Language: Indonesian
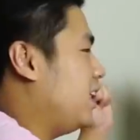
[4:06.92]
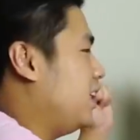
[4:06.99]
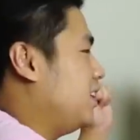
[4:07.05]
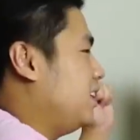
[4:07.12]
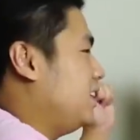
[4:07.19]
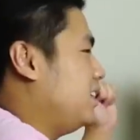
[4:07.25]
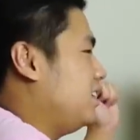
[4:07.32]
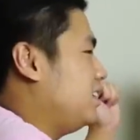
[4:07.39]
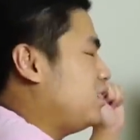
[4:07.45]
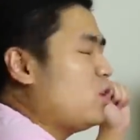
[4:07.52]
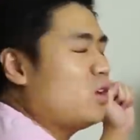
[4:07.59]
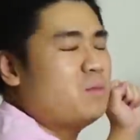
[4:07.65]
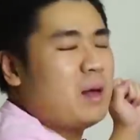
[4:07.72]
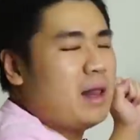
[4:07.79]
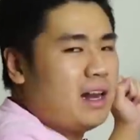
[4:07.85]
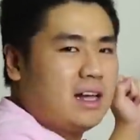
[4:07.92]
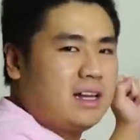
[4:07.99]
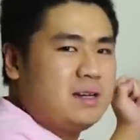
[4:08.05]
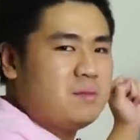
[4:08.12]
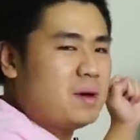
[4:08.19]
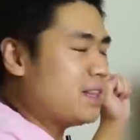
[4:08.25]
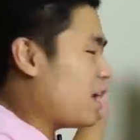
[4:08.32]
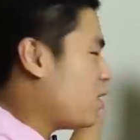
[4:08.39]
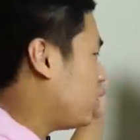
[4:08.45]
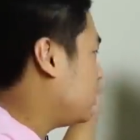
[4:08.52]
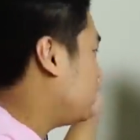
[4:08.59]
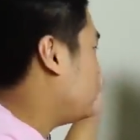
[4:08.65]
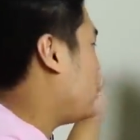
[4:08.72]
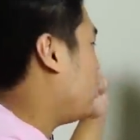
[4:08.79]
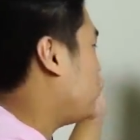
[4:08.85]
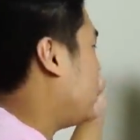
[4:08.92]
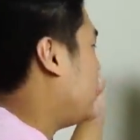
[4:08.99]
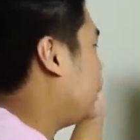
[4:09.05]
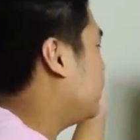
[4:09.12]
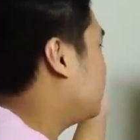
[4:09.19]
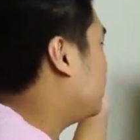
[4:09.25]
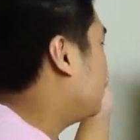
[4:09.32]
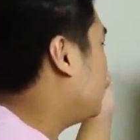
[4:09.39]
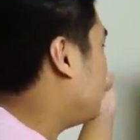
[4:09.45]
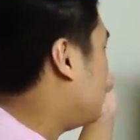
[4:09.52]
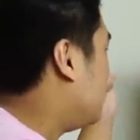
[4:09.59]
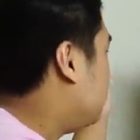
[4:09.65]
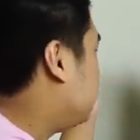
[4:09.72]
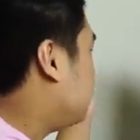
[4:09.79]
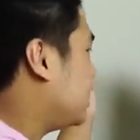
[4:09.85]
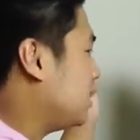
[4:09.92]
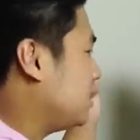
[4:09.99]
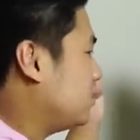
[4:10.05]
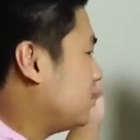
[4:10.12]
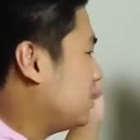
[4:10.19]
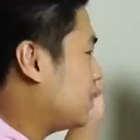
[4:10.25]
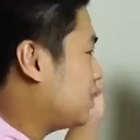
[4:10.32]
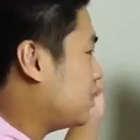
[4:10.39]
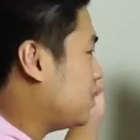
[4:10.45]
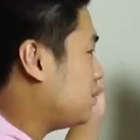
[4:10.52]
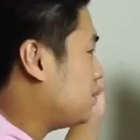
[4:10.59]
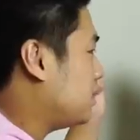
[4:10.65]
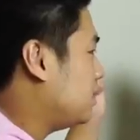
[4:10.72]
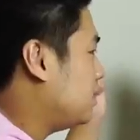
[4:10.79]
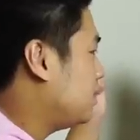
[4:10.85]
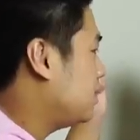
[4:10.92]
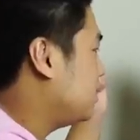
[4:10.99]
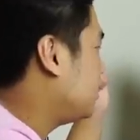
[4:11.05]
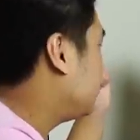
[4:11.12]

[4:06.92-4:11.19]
nggak normal lah di mata gue tuh normal gitu itu yang gue demen gitu nggak tau kenapa